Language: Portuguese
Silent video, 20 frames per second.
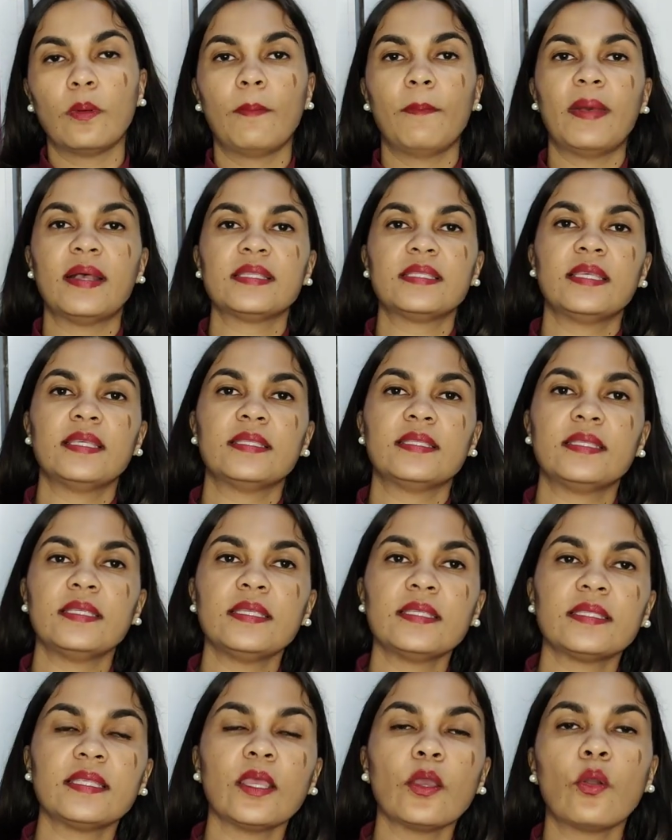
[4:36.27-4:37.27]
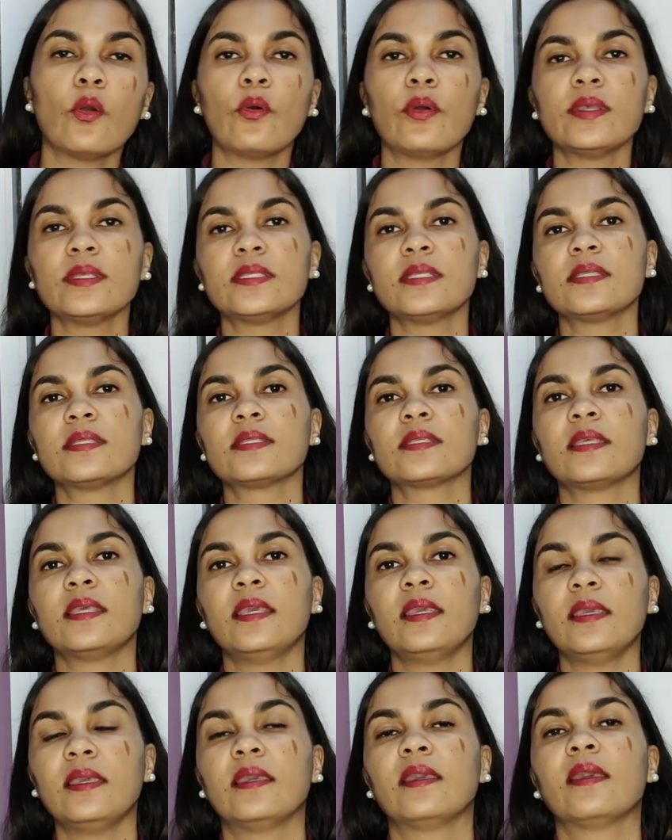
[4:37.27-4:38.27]
Mas existem coisas
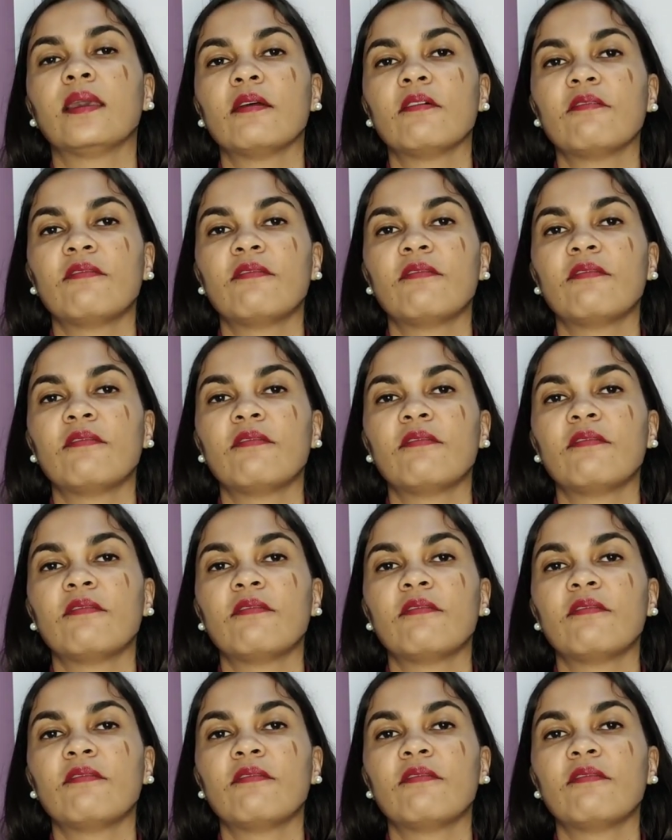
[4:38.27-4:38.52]
que